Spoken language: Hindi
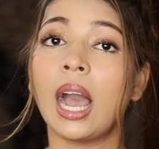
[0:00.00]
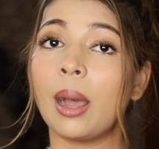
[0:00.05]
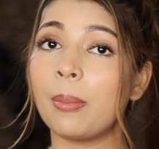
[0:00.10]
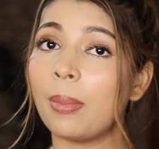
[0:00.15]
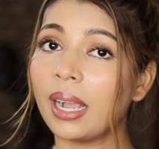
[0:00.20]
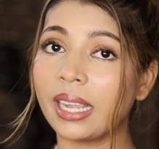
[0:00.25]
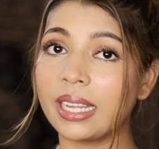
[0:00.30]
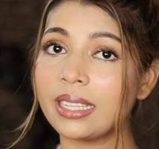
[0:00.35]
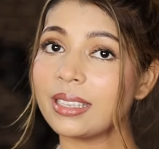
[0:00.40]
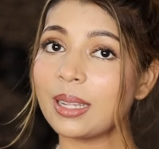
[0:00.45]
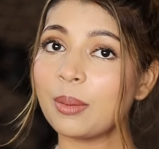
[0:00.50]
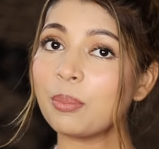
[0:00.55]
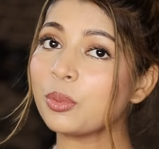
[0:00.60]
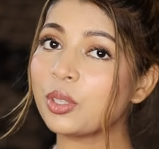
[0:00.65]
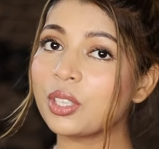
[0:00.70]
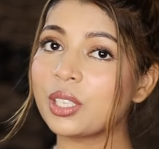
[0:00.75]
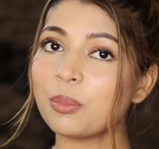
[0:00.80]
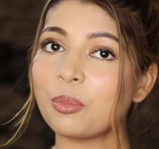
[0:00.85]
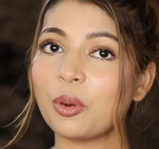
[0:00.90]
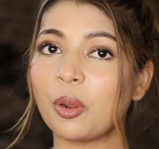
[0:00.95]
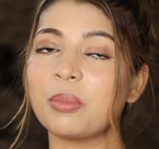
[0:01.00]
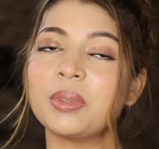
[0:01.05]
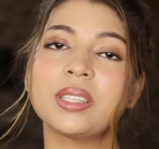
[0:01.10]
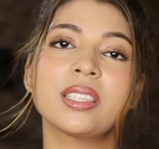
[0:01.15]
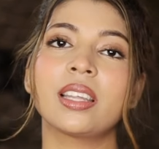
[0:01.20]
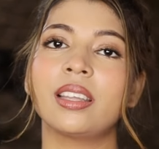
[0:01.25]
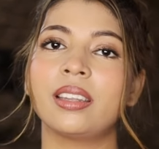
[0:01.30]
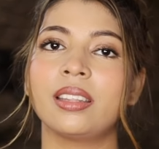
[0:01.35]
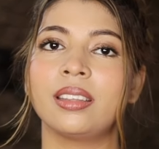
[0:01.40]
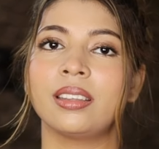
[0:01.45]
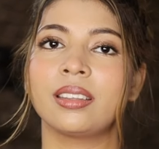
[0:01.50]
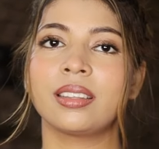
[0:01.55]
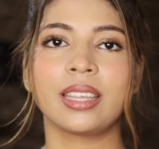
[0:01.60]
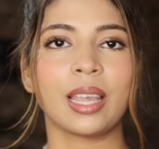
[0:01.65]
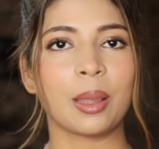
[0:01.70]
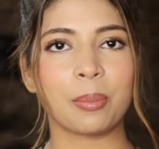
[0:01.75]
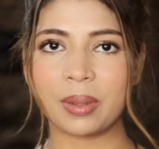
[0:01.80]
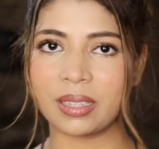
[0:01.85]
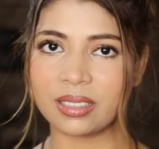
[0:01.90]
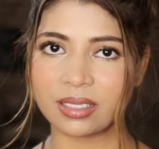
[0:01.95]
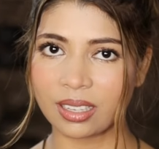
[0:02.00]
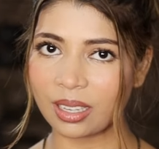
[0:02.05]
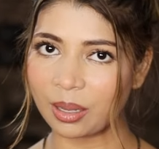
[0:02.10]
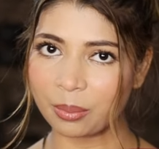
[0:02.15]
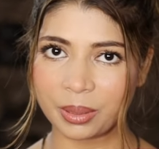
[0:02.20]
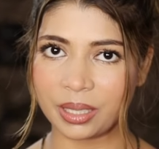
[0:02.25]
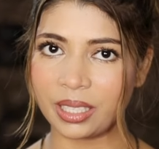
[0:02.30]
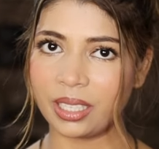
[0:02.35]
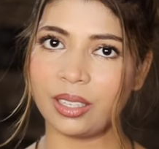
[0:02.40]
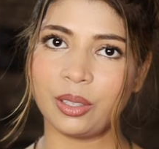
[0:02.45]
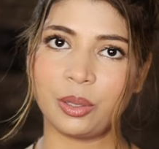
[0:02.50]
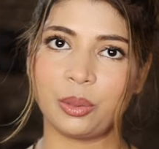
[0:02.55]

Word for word: अब आगे से आप मुझसे प्रॉमिस करिए कि आप ऐसा कभी नहीं